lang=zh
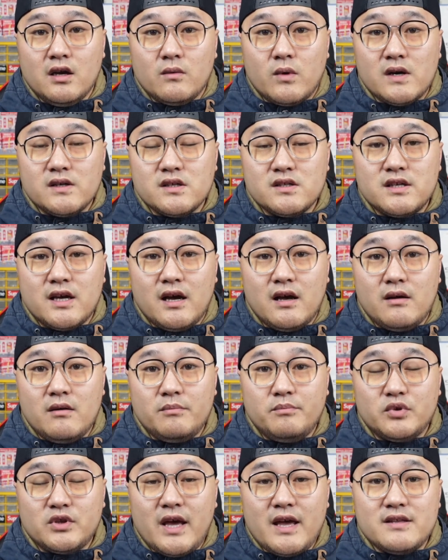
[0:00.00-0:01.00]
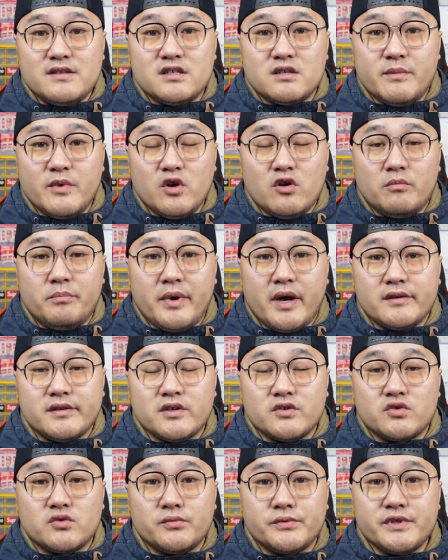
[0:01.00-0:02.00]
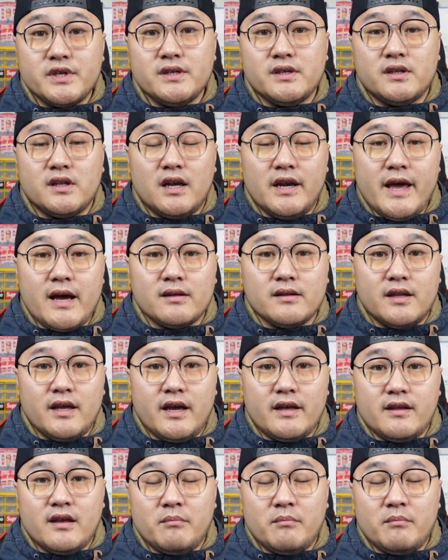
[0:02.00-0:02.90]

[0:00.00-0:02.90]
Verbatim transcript: 王申超不单只没有表现出任何的亮点，